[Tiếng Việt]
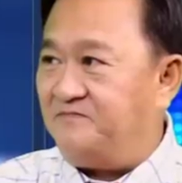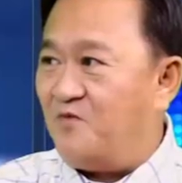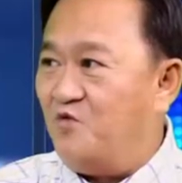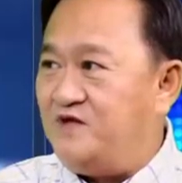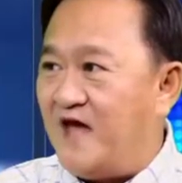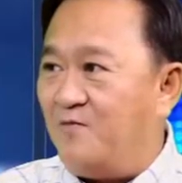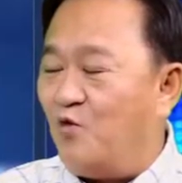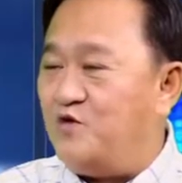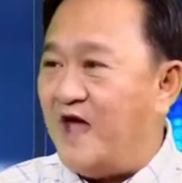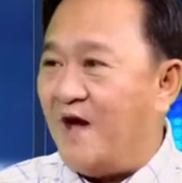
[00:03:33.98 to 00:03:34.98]
muốn nhà
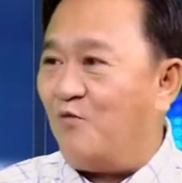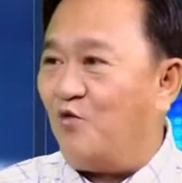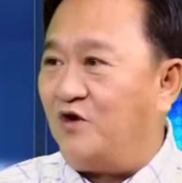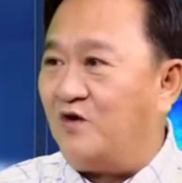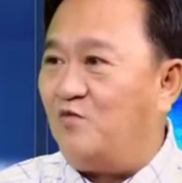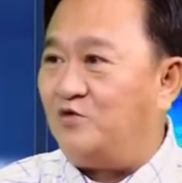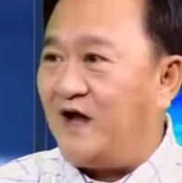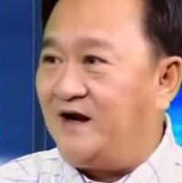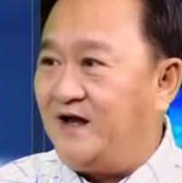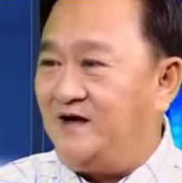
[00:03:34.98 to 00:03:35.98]
mua nhà mua cửa mua
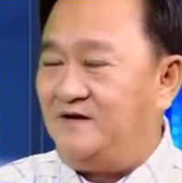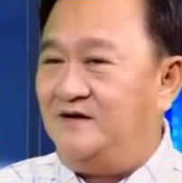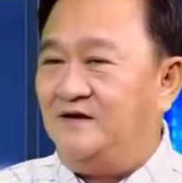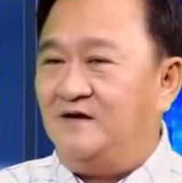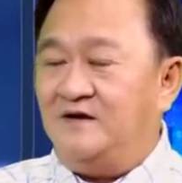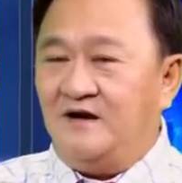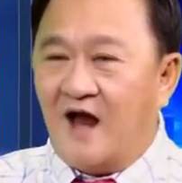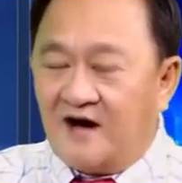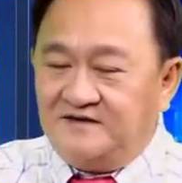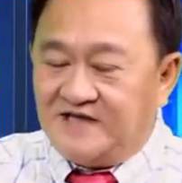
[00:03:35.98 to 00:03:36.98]
đất đó
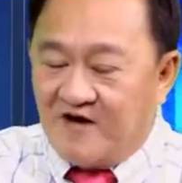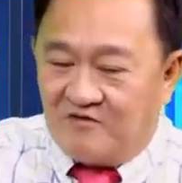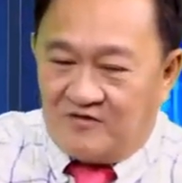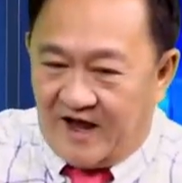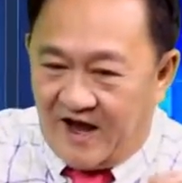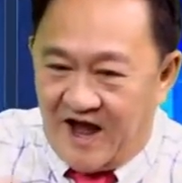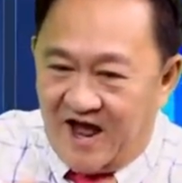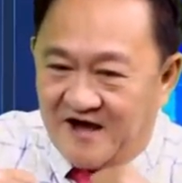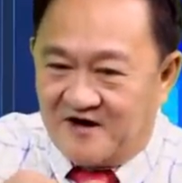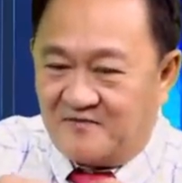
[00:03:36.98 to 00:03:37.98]
lỡ sau này
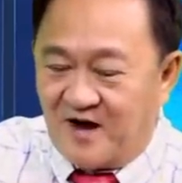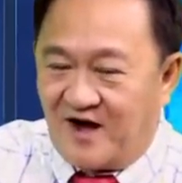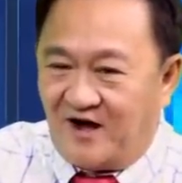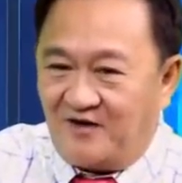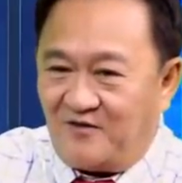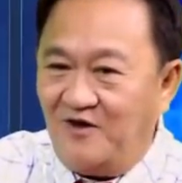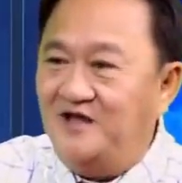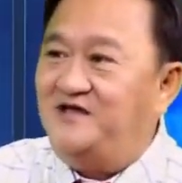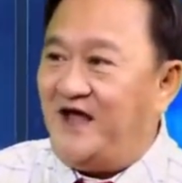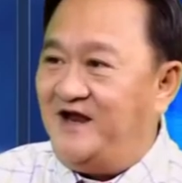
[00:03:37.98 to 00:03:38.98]
hai người mà có
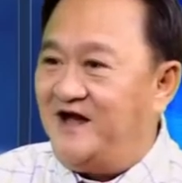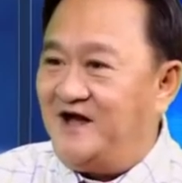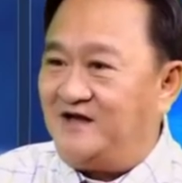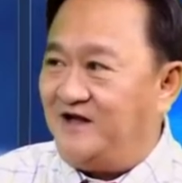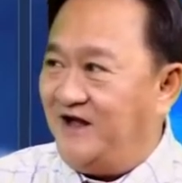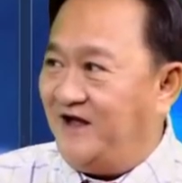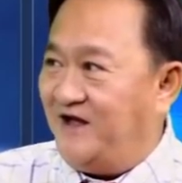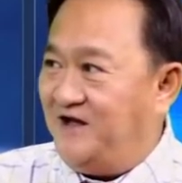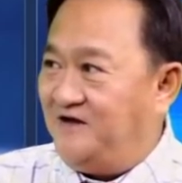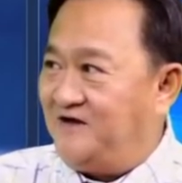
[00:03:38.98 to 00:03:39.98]
liên vậy đó
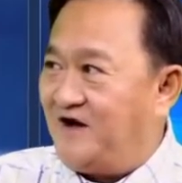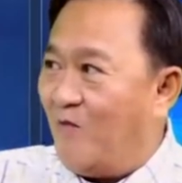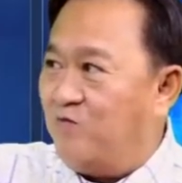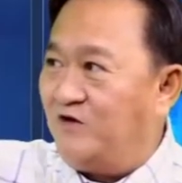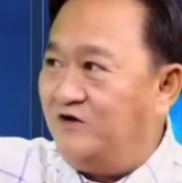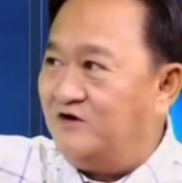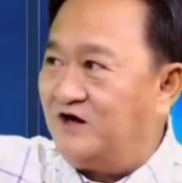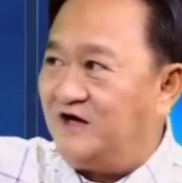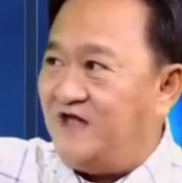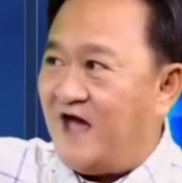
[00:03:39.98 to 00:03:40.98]
thì không có đưa
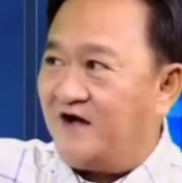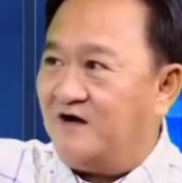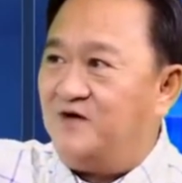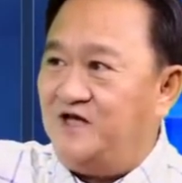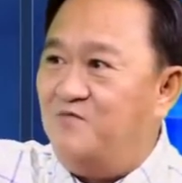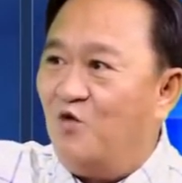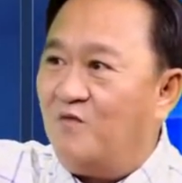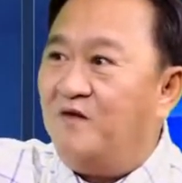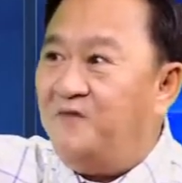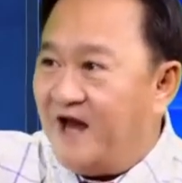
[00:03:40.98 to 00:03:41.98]
các nhà cửa mà chỉ mua ở
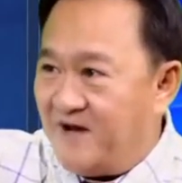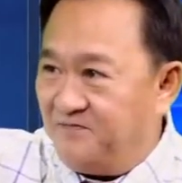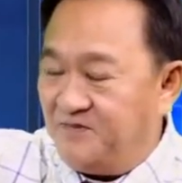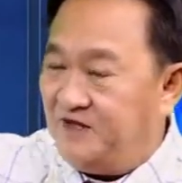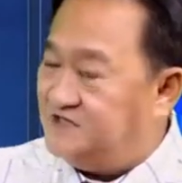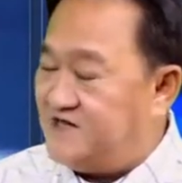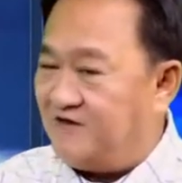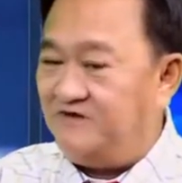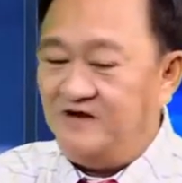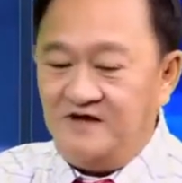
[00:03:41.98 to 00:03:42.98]
bên Việt Nam vì
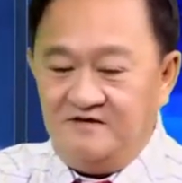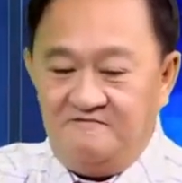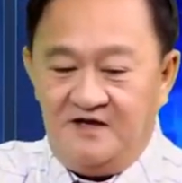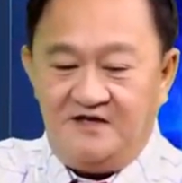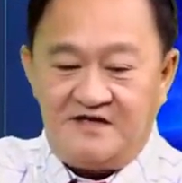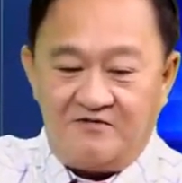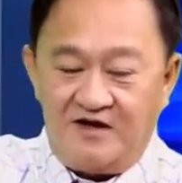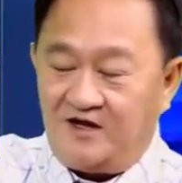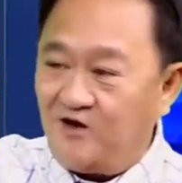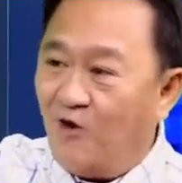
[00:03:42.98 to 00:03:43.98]
sao vì sau
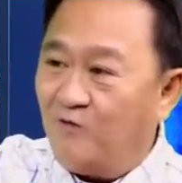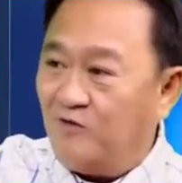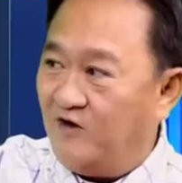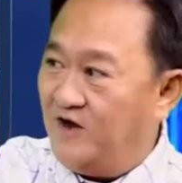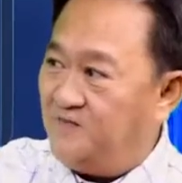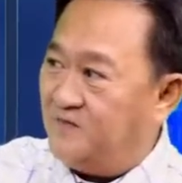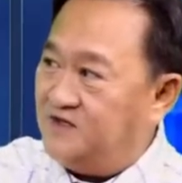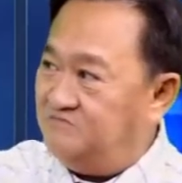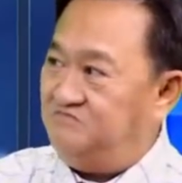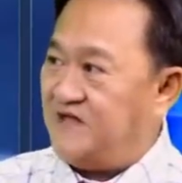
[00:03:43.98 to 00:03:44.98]
khi kết hôn rồi á
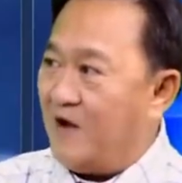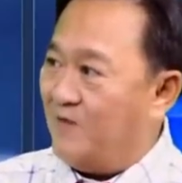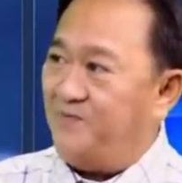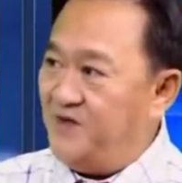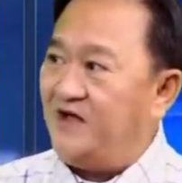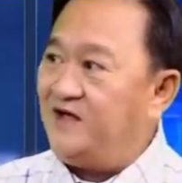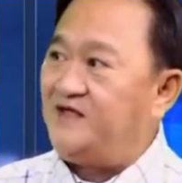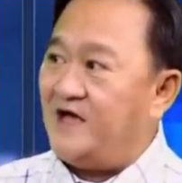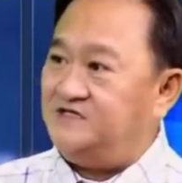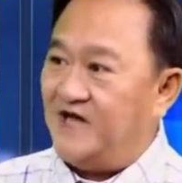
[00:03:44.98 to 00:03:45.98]
mình tạo lập những cái
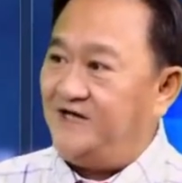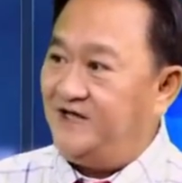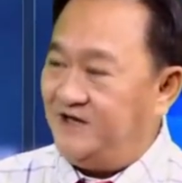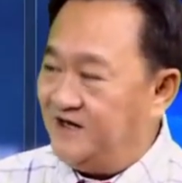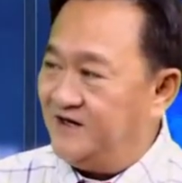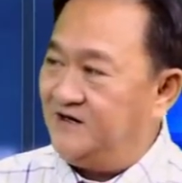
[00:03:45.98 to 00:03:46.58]
tài sản gì riêng đó